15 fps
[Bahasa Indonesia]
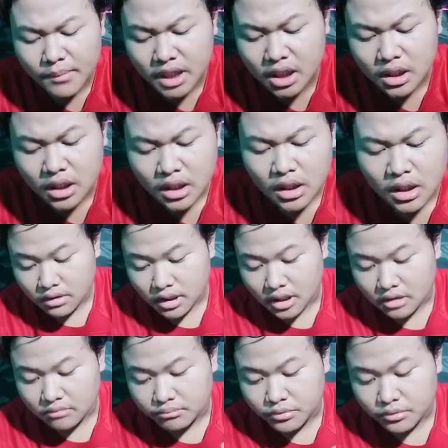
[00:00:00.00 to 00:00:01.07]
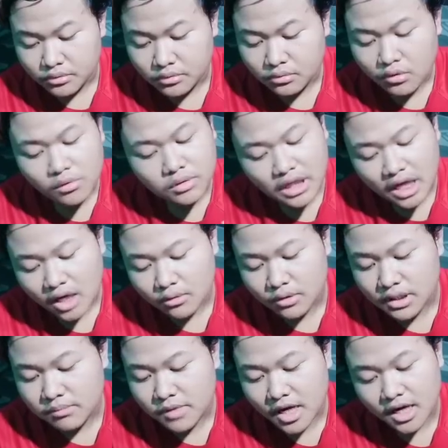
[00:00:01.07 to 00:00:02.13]
Konami? Oh ya ampun, gue
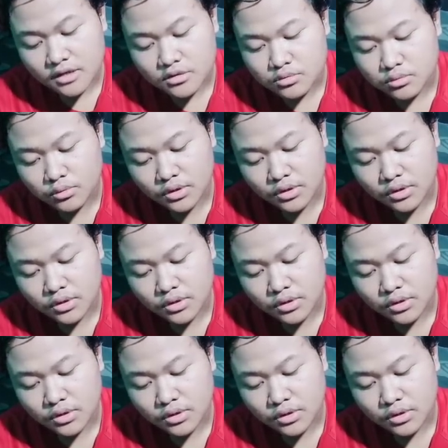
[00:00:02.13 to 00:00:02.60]
tahu ini bakalan